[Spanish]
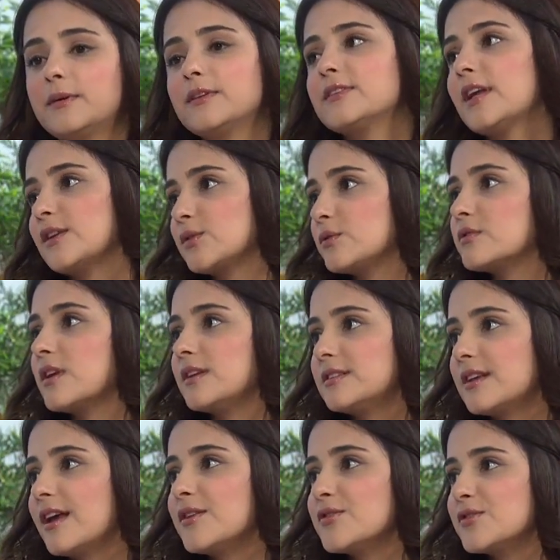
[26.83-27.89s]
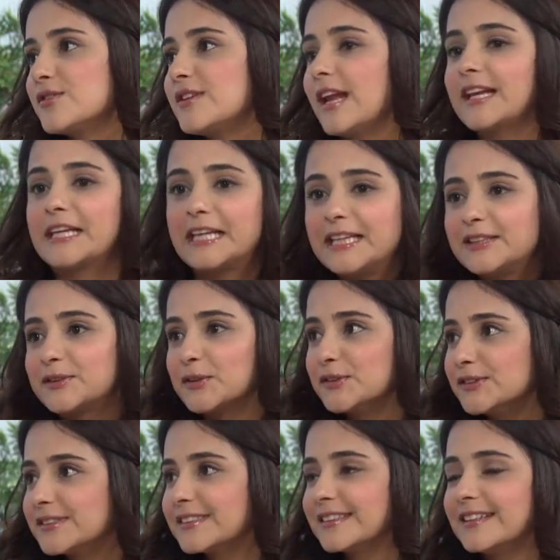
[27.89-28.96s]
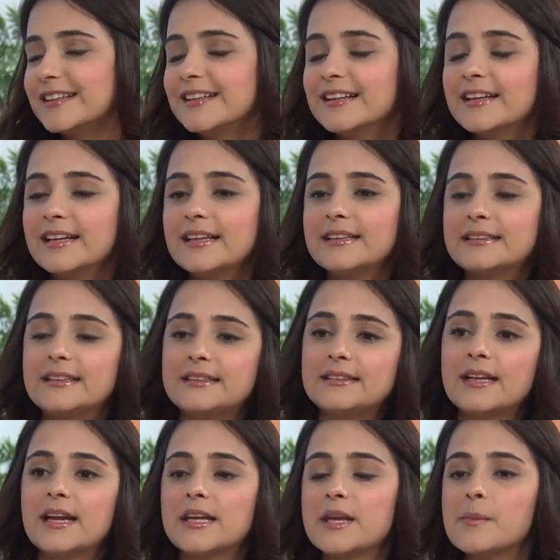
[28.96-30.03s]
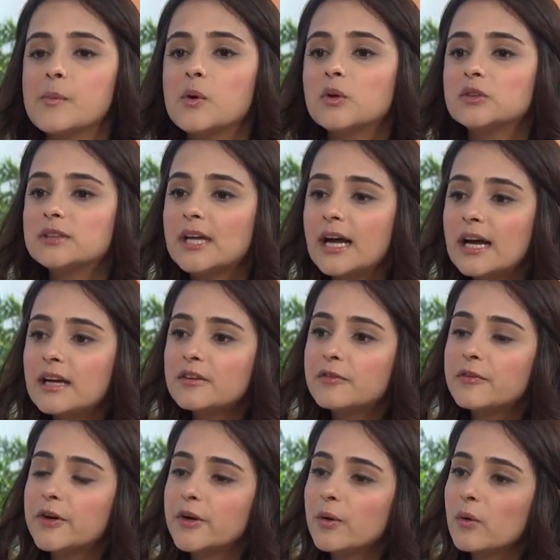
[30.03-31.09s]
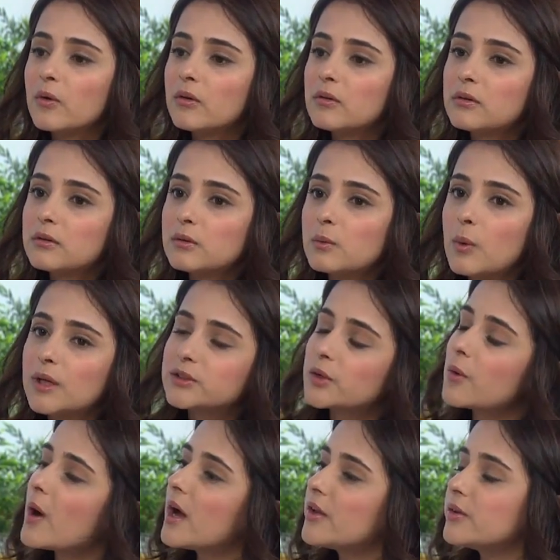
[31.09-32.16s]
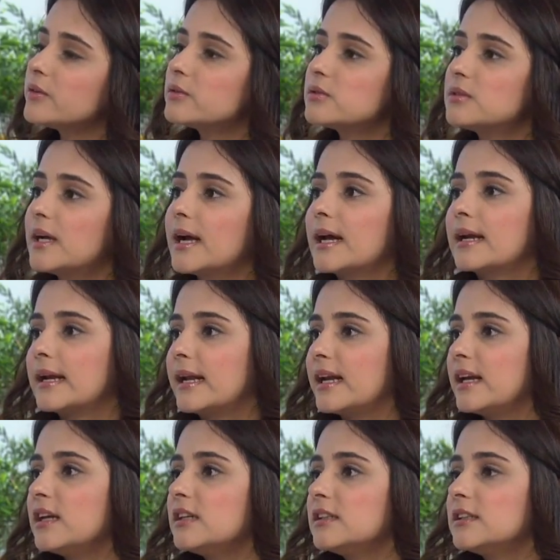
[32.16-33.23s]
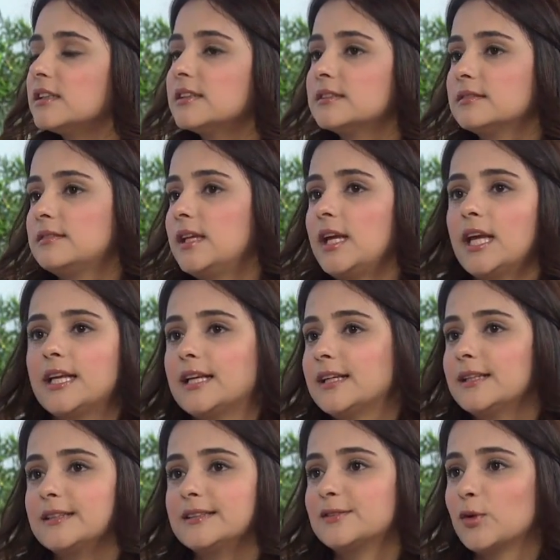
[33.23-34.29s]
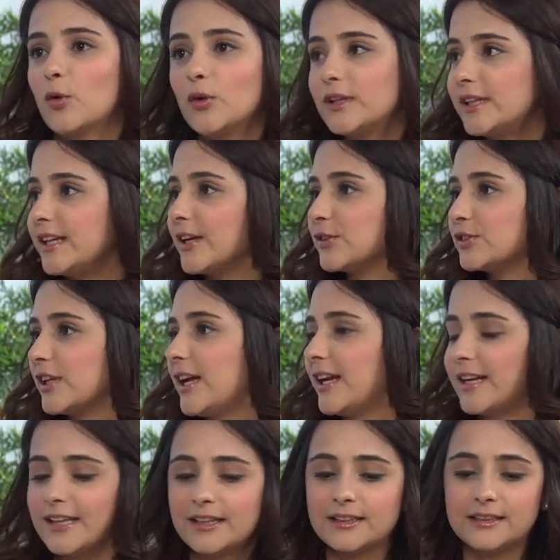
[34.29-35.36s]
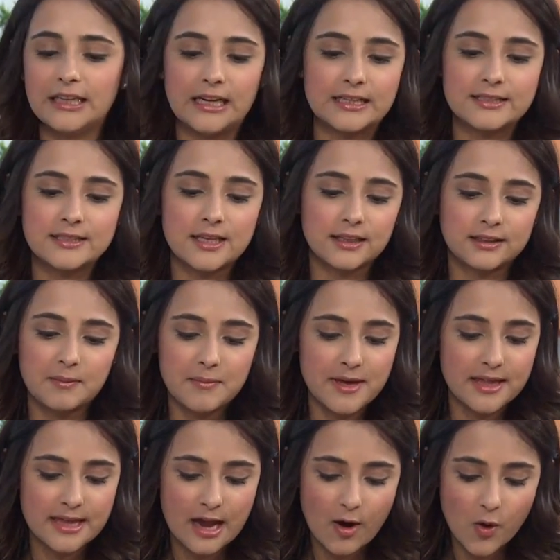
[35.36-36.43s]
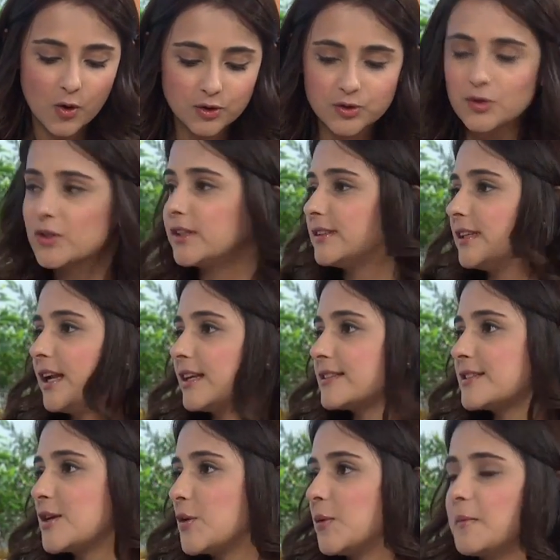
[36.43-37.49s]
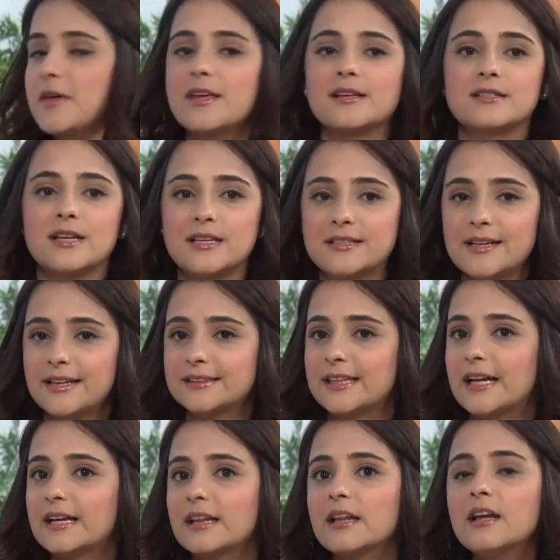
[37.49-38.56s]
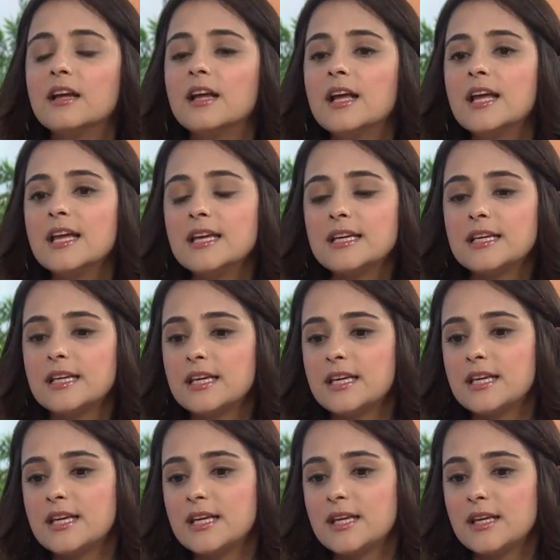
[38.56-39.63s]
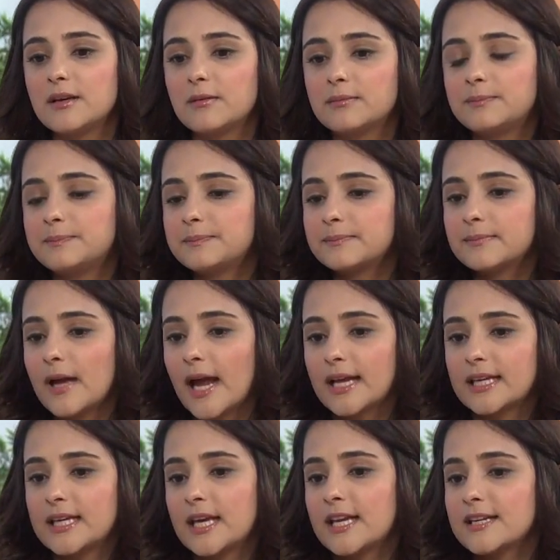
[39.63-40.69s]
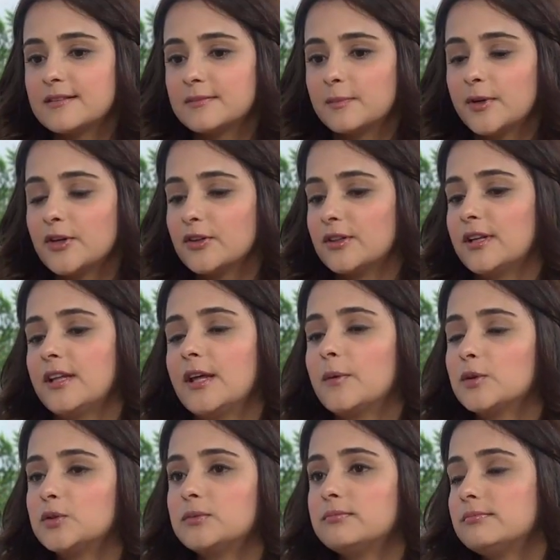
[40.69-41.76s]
bueno, ya son seis años larguitos de estar aquí en Bogotá. Fueron cuatro años de carrera de todo el día, o sea, era desde las siete y media, ocho, hasta las cinco y media, seis de la tarde. Y a quien, bueno, le debo